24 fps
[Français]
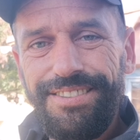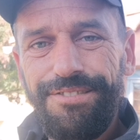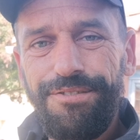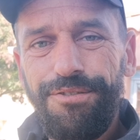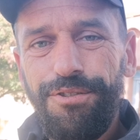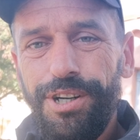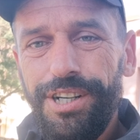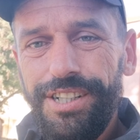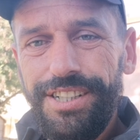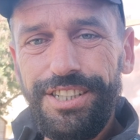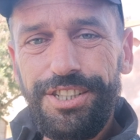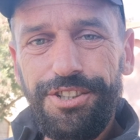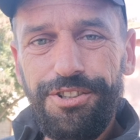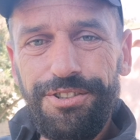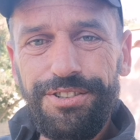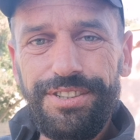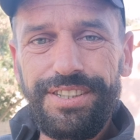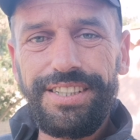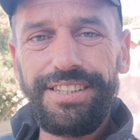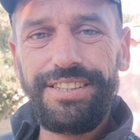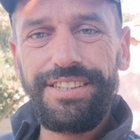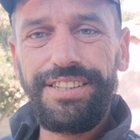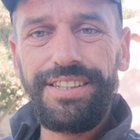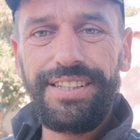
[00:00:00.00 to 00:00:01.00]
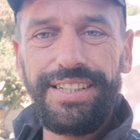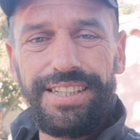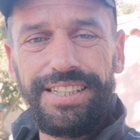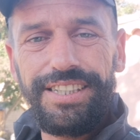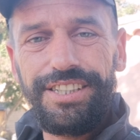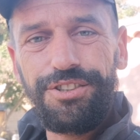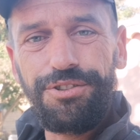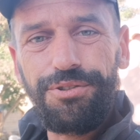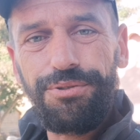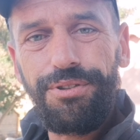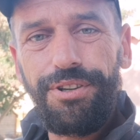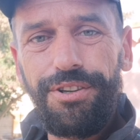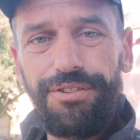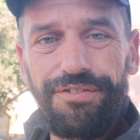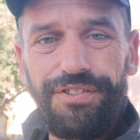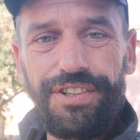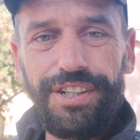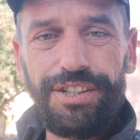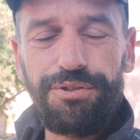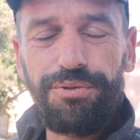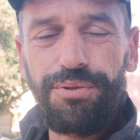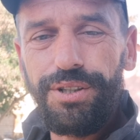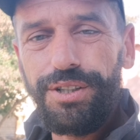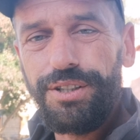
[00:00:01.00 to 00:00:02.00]
voir les chances qu'ils ont
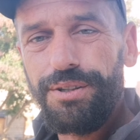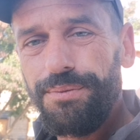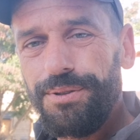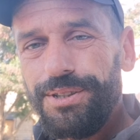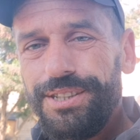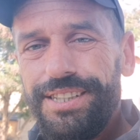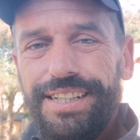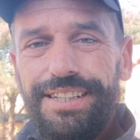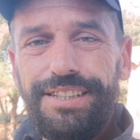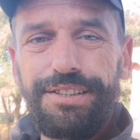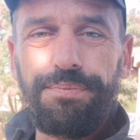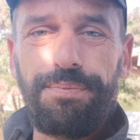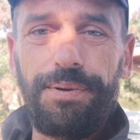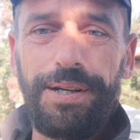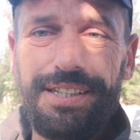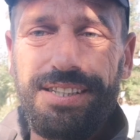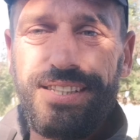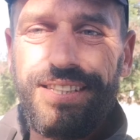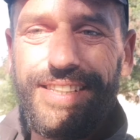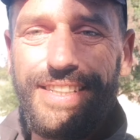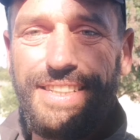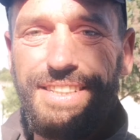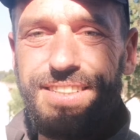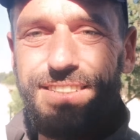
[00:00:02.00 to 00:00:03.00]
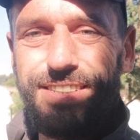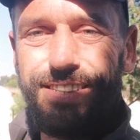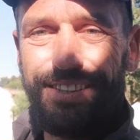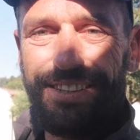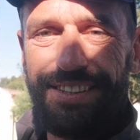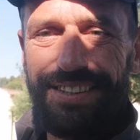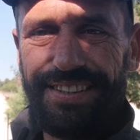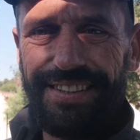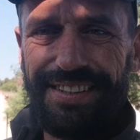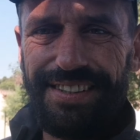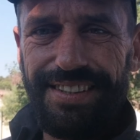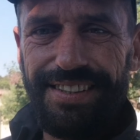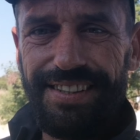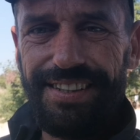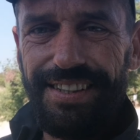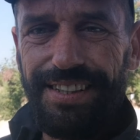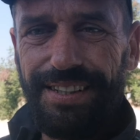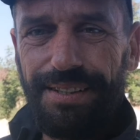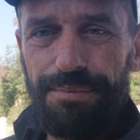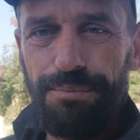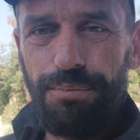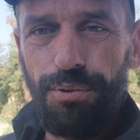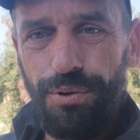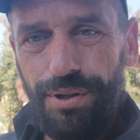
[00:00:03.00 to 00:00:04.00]
envers toi, comment ça se passe,
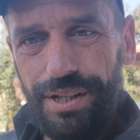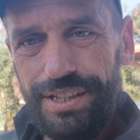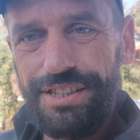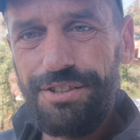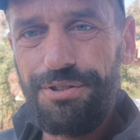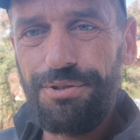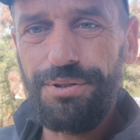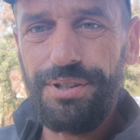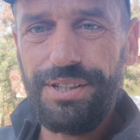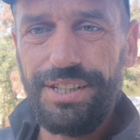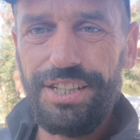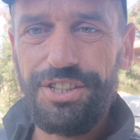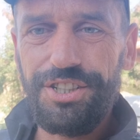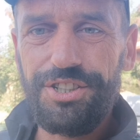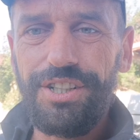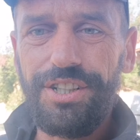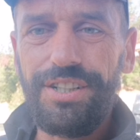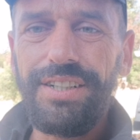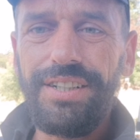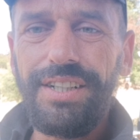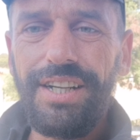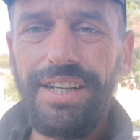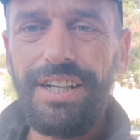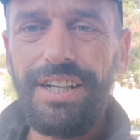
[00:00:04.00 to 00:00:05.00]
pour être sûr déjà,